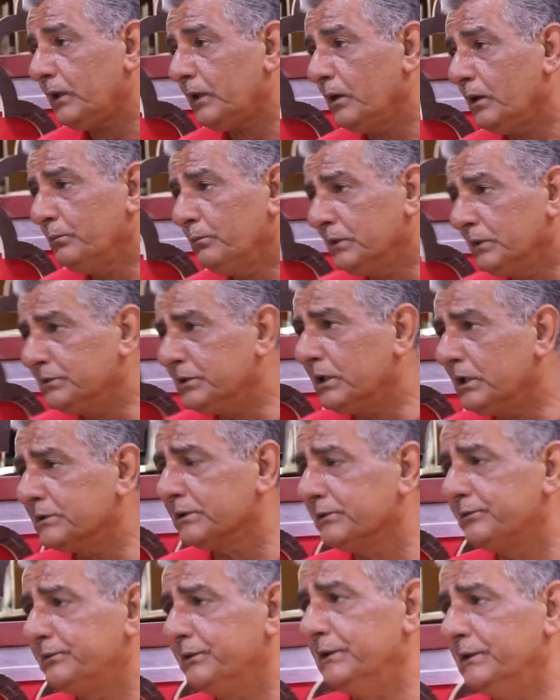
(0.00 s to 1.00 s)
مش
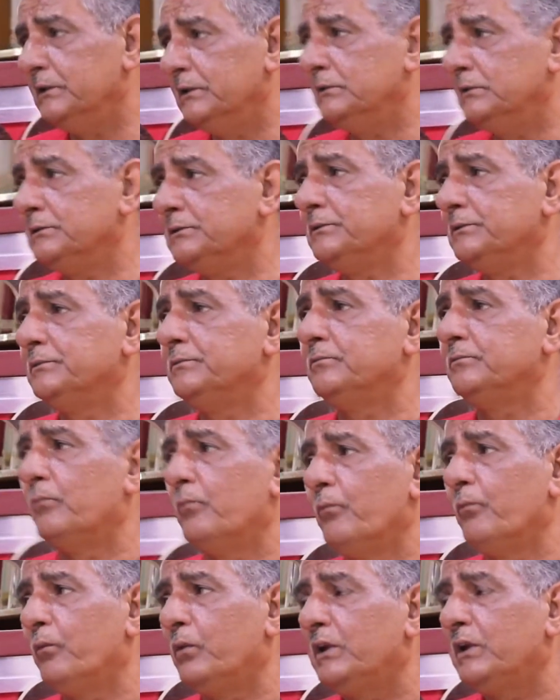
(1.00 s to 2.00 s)
الطفل
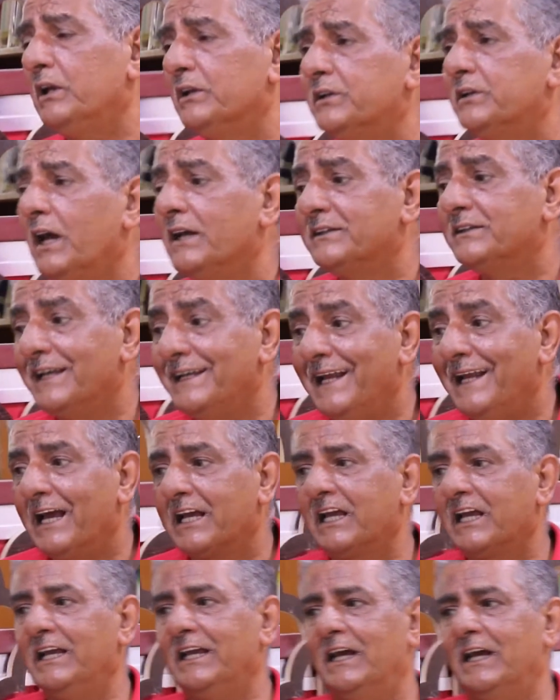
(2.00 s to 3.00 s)
يحتاج الى
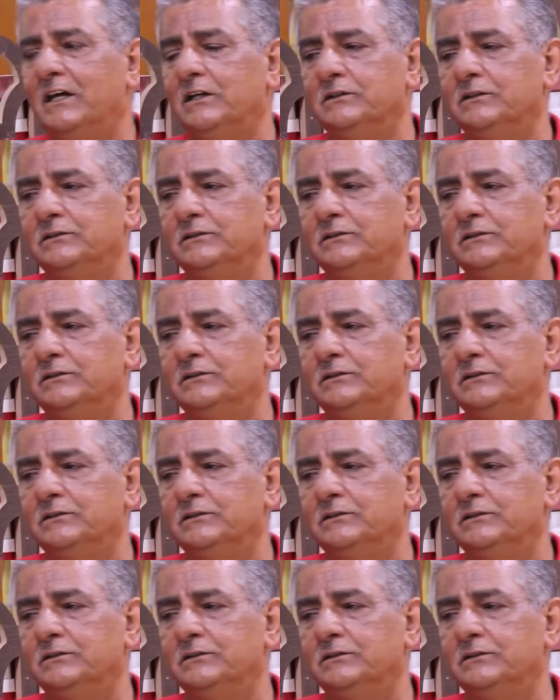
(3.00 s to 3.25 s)
خيال